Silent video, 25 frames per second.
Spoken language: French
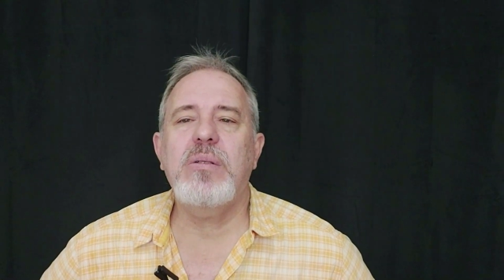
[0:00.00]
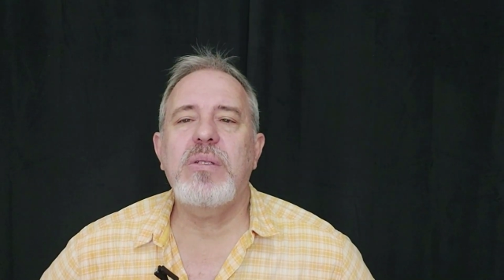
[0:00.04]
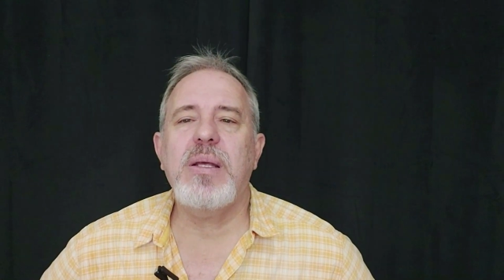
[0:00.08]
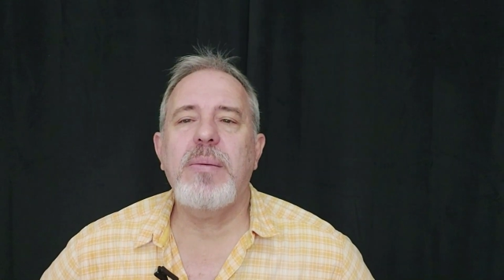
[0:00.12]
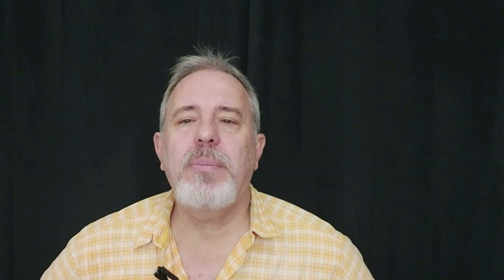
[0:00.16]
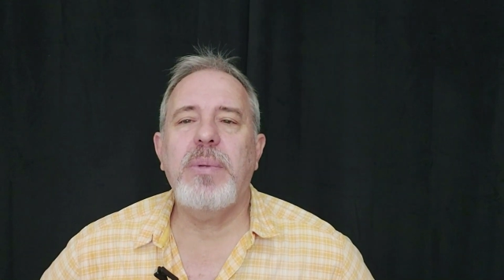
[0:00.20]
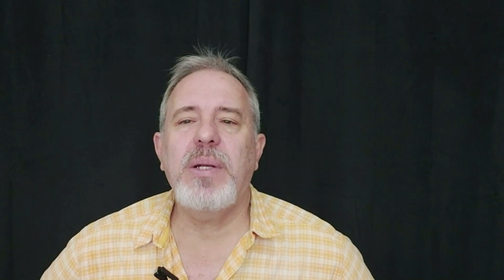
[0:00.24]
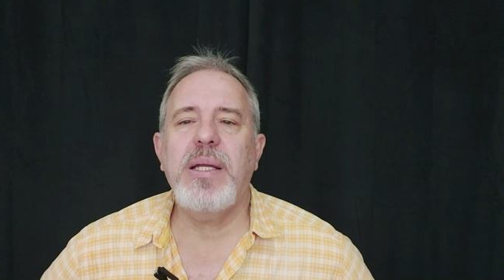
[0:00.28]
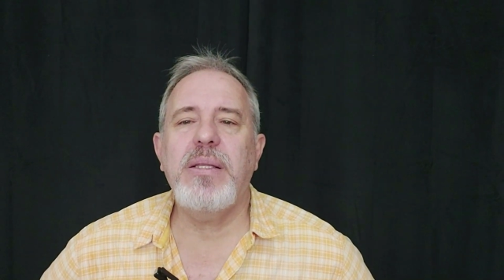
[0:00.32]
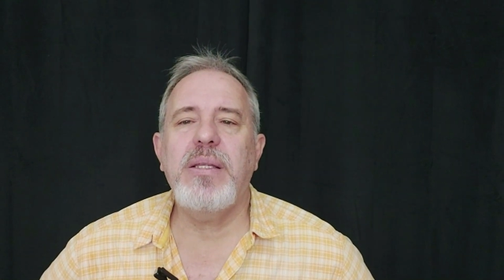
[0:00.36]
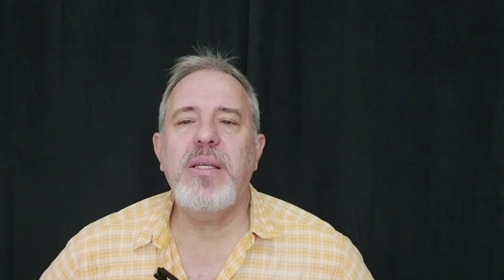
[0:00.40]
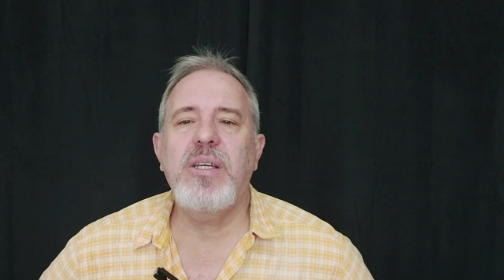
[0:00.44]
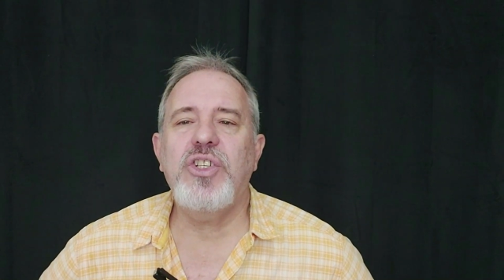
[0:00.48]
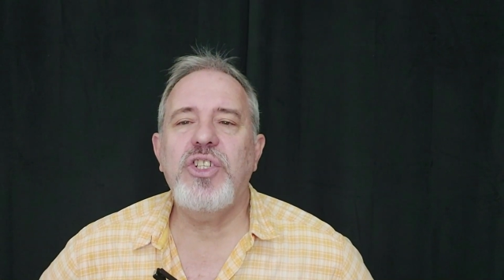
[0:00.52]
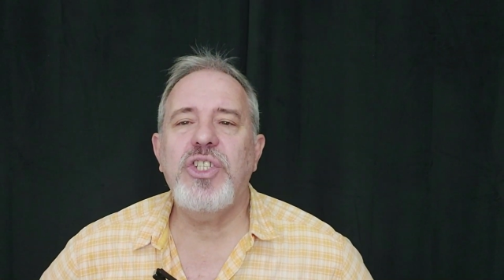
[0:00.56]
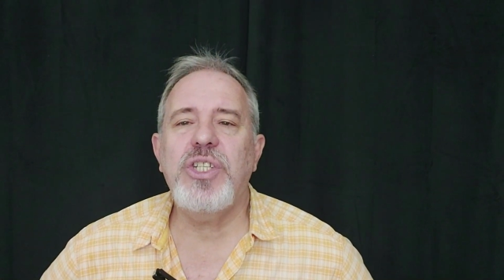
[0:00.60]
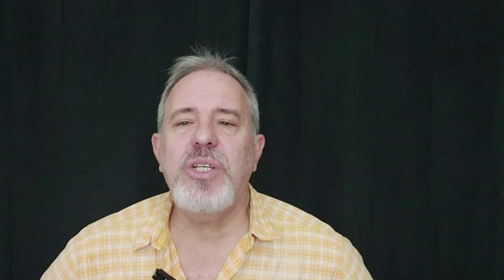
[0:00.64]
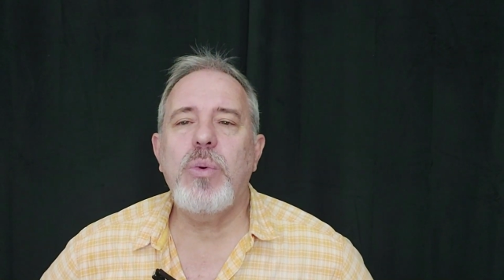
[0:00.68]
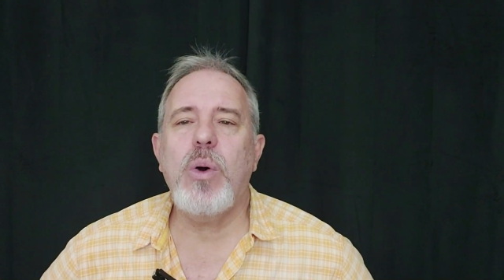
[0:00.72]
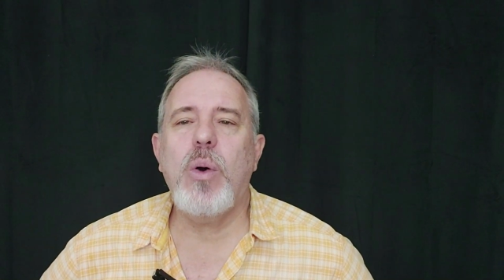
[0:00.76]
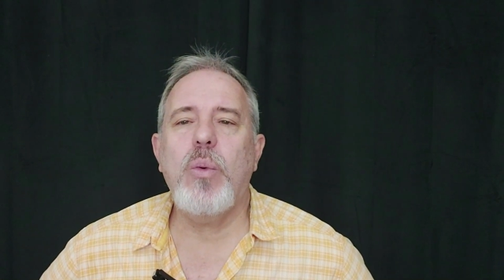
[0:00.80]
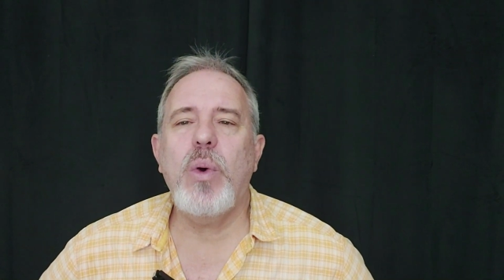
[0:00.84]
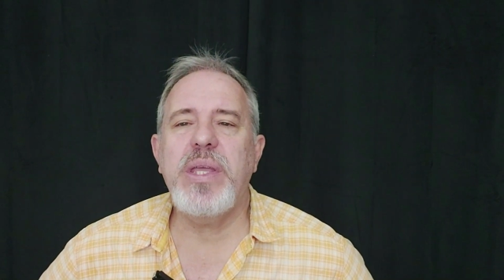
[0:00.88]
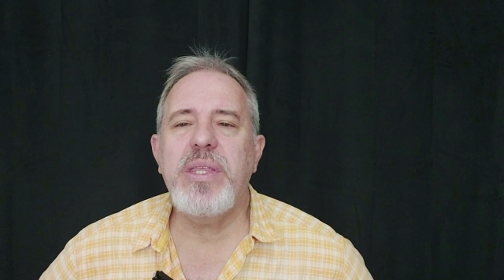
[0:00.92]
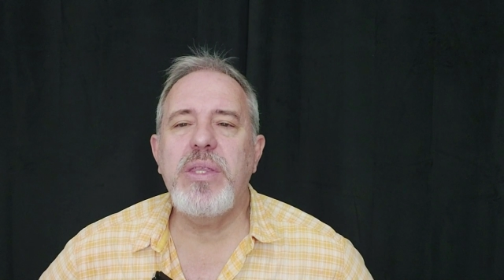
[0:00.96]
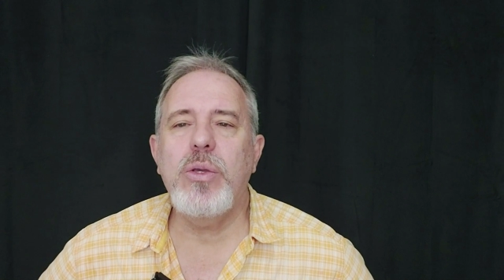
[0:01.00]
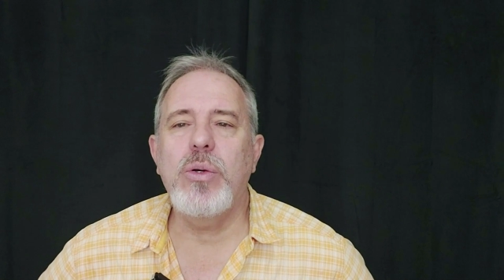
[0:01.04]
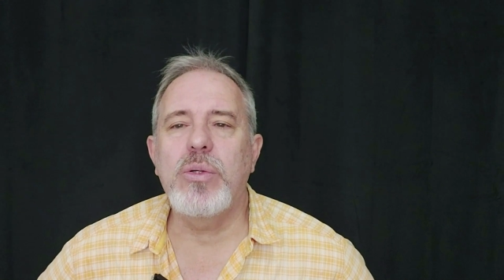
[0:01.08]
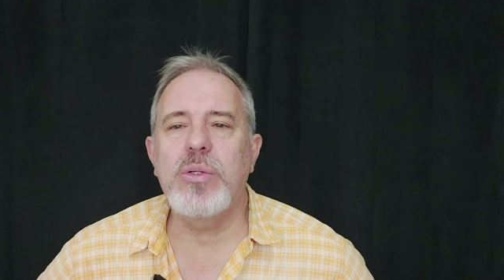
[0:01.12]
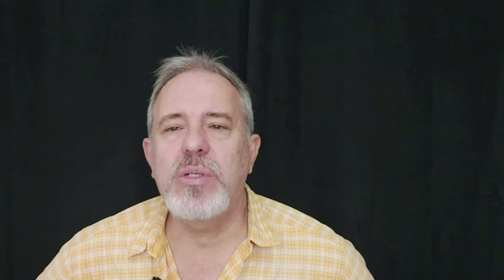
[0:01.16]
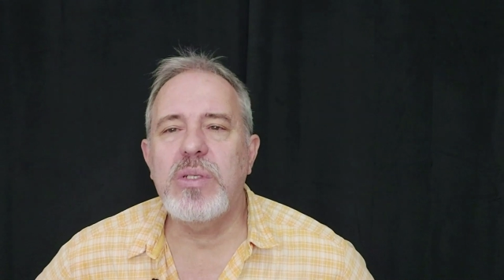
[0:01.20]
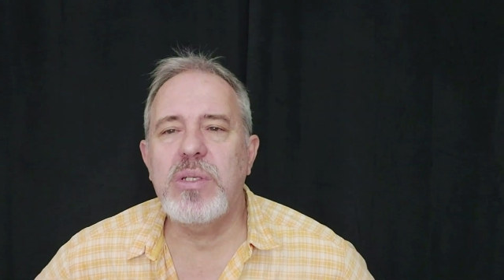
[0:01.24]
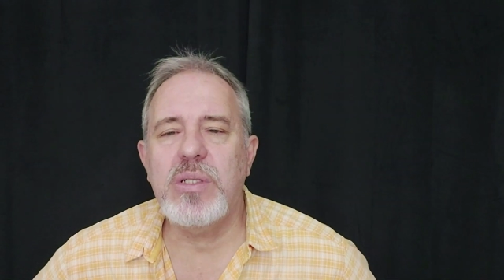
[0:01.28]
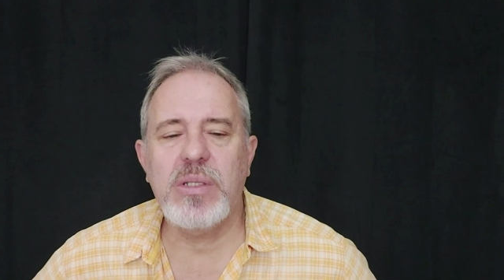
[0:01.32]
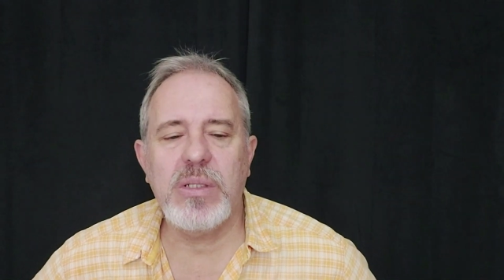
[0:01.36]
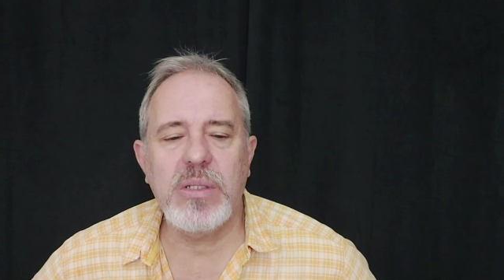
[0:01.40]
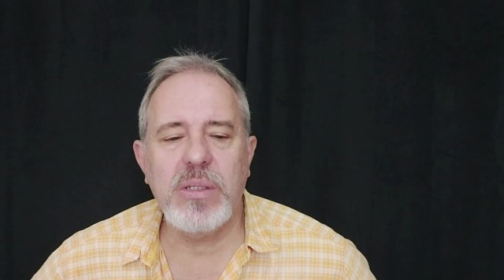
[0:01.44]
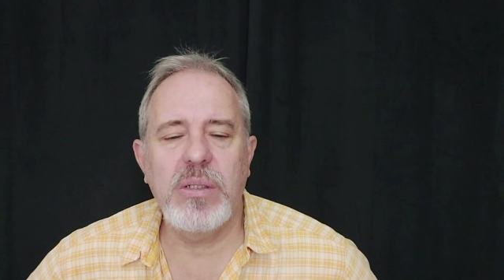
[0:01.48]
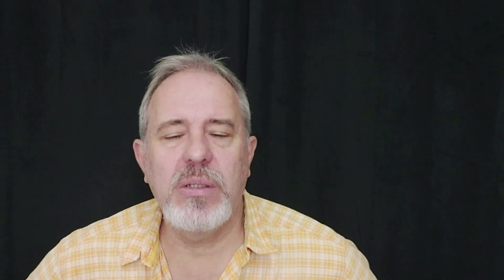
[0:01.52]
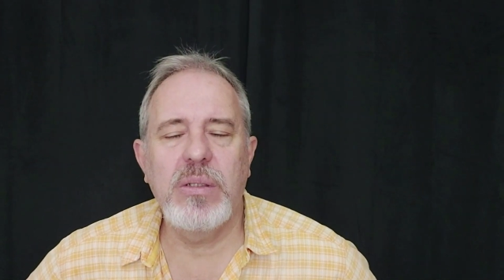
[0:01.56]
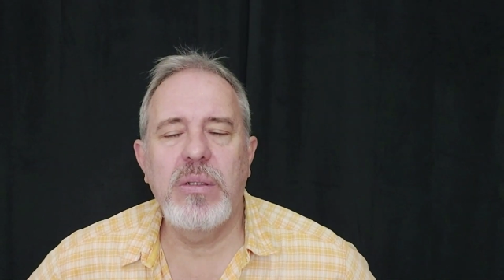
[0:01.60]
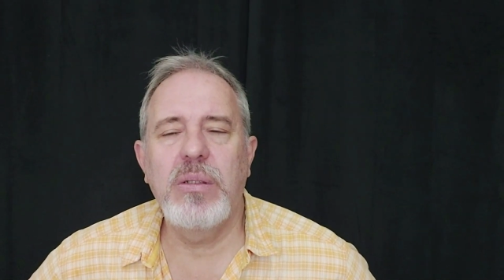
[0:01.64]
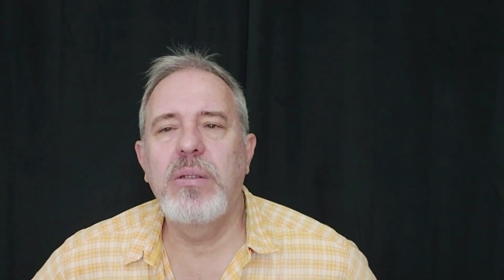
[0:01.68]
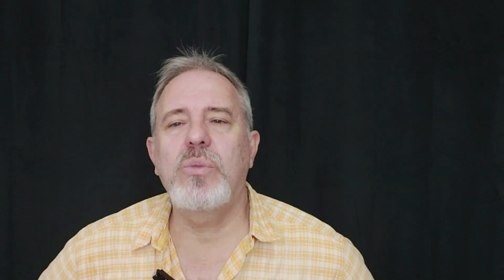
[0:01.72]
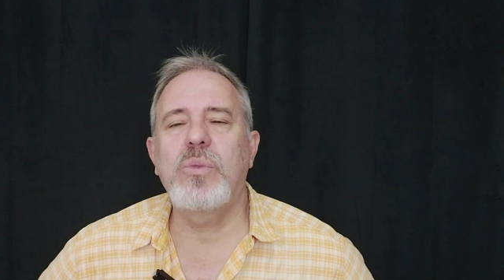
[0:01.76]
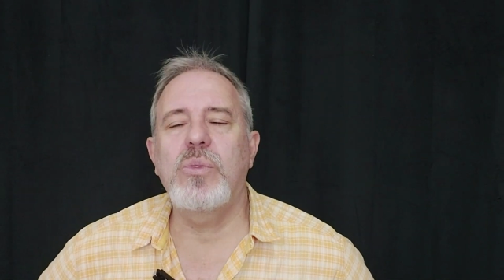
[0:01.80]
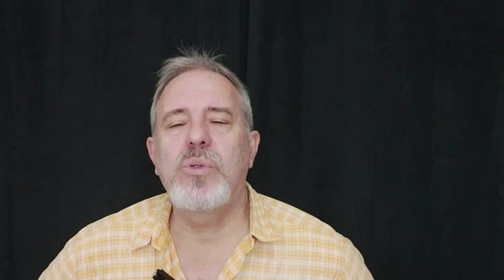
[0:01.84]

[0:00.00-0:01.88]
s'appelaient des chihuahueños,